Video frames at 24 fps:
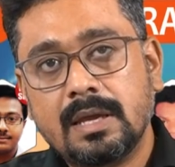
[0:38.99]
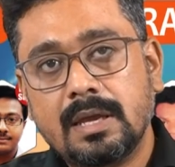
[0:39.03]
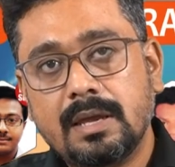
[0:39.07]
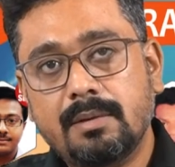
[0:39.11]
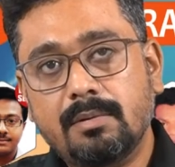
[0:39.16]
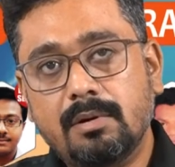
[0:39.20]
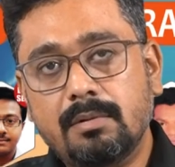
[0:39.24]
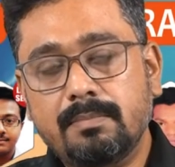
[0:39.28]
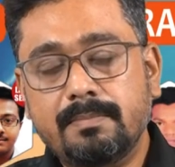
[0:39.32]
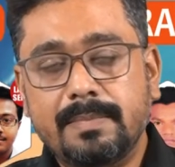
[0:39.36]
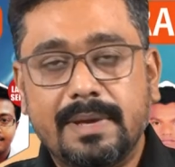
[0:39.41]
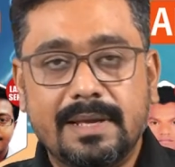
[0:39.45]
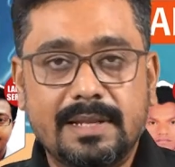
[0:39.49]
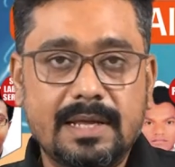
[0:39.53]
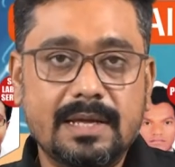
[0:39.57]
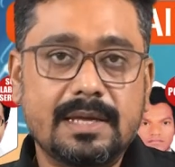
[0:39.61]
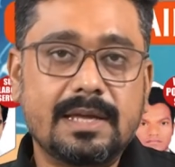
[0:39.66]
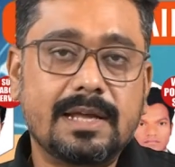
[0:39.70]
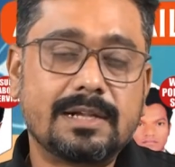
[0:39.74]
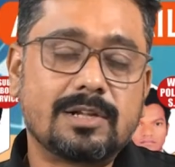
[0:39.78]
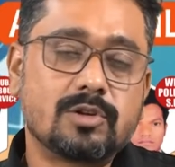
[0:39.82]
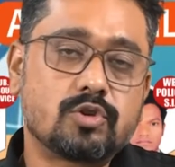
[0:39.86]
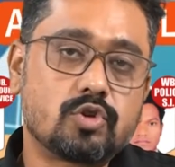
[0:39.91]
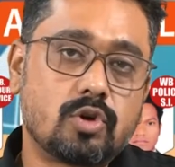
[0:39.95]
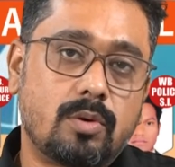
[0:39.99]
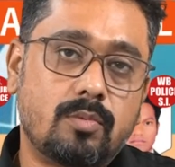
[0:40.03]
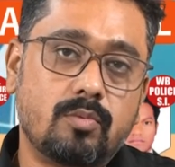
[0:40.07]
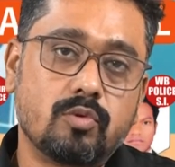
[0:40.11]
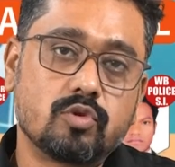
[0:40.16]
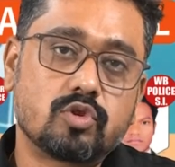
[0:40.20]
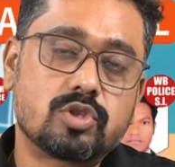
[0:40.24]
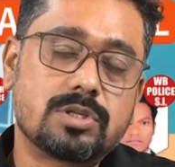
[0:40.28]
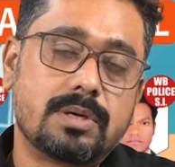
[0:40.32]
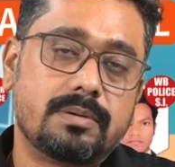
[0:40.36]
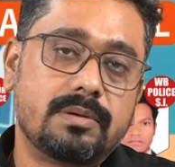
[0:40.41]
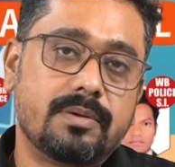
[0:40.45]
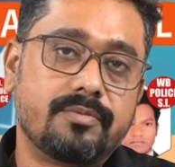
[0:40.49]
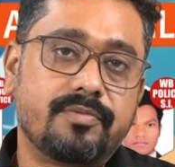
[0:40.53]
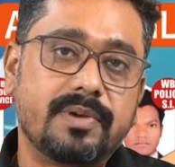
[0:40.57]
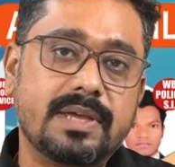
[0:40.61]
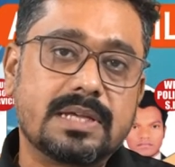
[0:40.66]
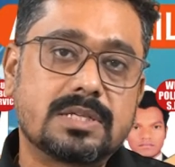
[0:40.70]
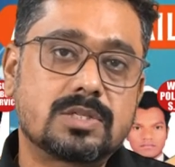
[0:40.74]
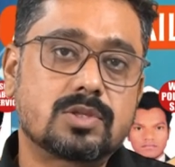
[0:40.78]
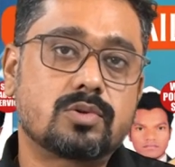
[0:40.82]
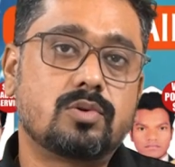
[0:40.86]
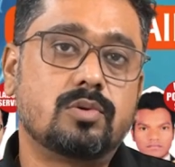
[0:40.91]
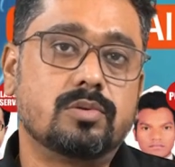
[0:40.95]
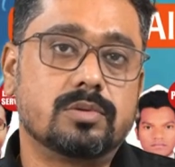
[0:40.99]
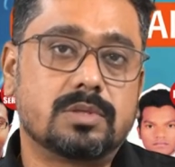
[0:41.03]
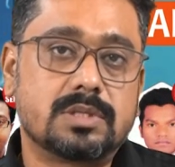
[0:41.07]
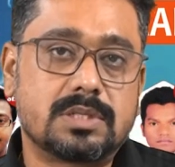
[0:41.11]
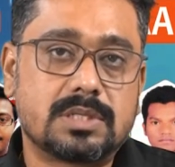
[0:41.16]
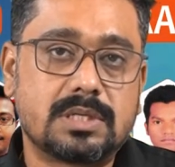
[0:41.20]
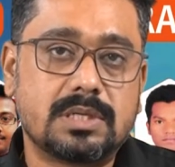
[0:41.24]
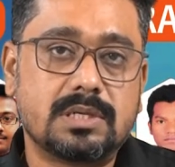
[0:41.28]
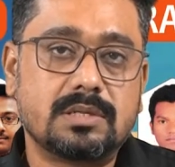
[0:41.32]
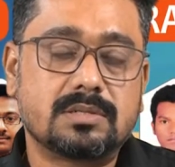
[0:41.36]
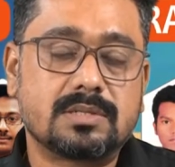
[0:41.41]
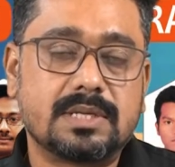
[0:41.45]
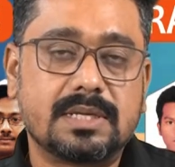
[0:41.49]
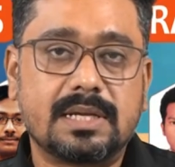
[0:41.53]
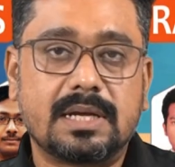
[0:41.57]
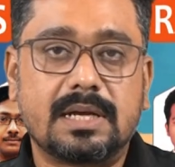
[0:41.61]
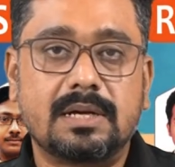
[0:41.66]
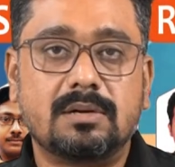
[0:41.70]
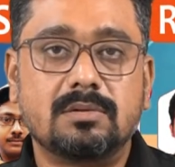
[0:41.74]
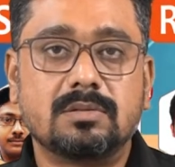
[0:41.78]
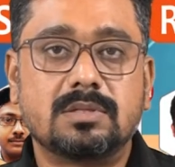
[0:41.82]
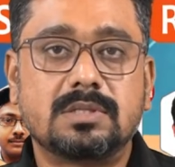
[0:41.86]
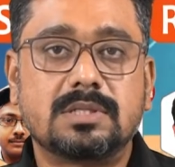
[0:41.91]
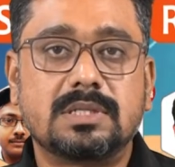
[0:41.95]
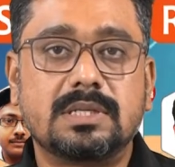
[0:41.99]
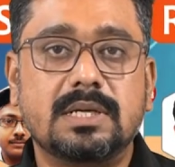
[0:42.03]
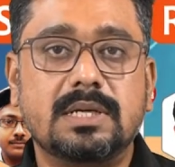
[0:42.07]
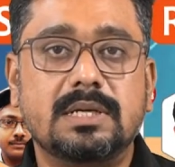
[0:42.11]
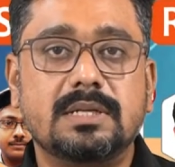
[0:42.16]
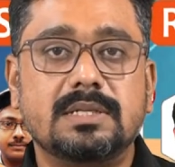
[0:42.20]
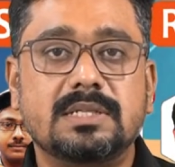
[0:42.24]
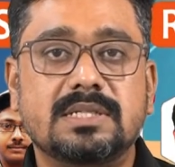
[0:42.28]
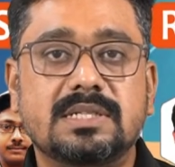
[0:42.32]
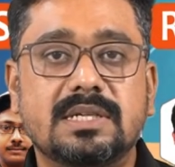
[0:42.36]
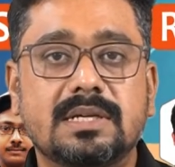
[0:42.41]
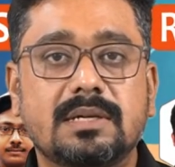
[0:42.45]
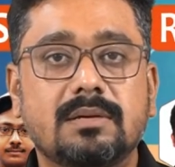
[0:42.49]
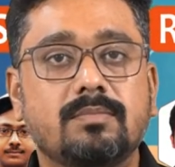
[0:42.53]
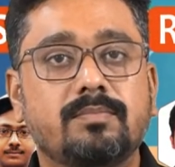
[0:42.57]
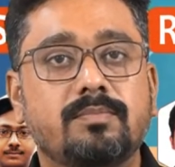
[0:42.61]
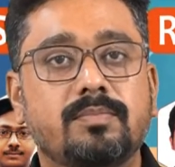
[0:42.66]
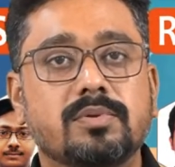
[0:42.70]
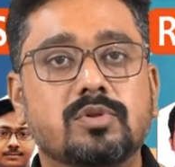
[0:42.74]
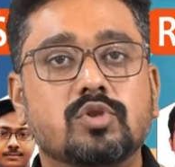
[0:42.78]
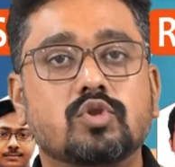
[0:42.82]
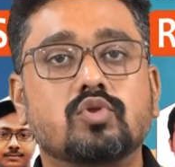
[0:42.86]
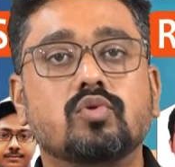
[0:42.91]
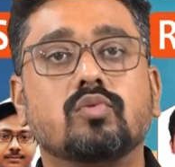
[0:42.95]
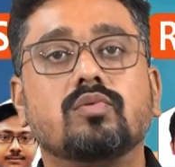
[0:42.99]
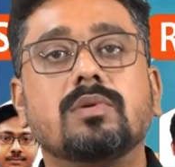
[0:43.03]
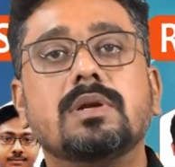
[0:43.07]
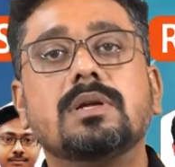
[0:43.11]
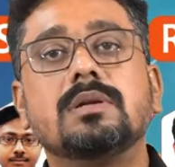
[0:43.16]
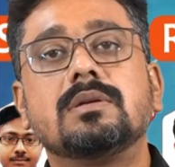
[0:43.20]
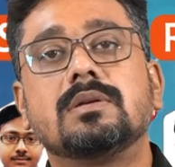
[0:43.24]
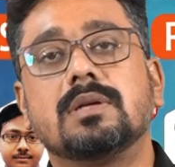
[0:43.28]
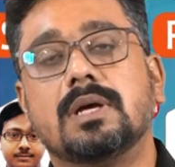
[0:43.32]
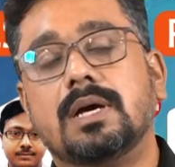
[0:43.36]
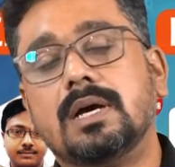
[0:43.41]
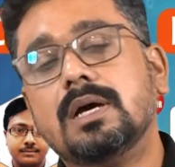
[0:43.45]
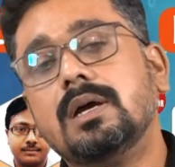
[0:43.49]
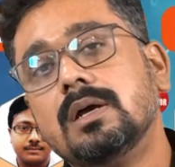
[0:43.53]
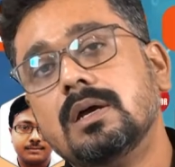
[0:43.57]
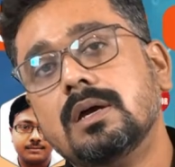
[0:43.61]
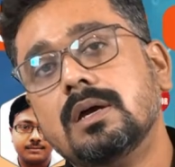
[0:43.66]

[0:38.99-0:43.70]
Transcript: এবং মেনে গিয়ে একটা সমস্যা আমরা ফেস করছি সেটা হচ্ছে যে স্টুডেন্টরা